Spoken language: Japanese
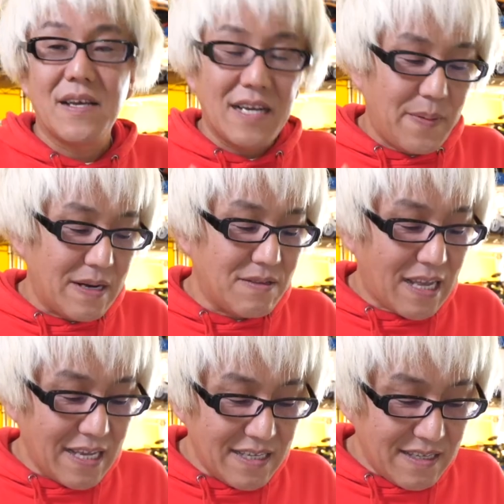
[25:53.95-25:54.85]
レベル
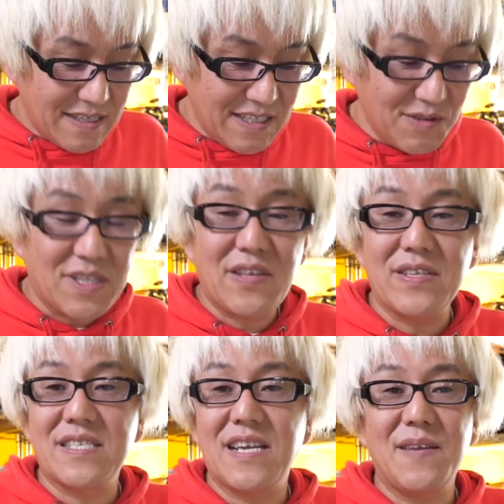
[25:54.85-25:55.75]
帯によって
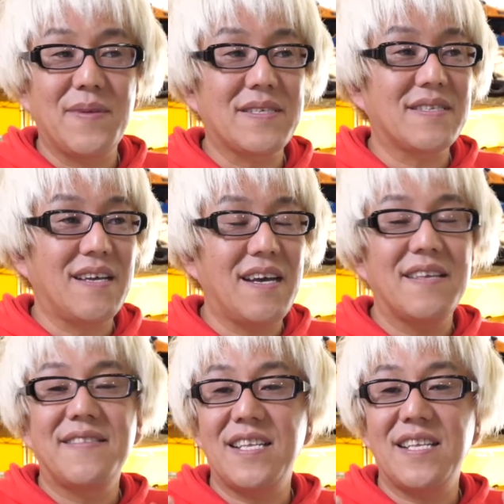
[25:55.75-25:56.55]
は違いますが、